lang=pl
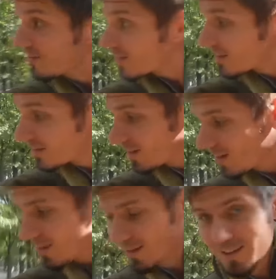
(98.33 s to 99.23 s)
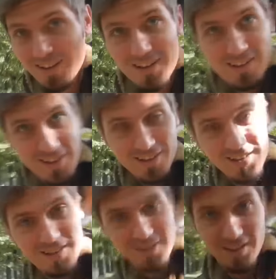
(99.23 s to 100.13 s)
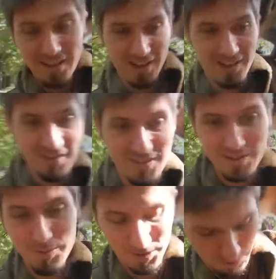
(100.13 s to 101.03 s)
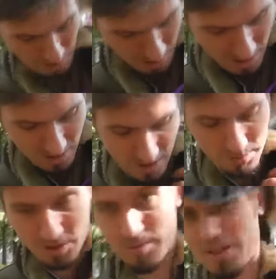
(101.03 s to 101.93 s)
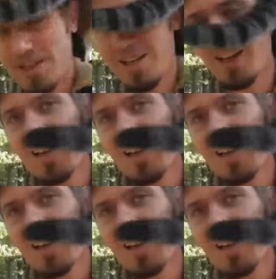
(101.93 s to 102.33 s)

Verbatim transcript: Wracaj. Okej, okay. w ten sposób też może być.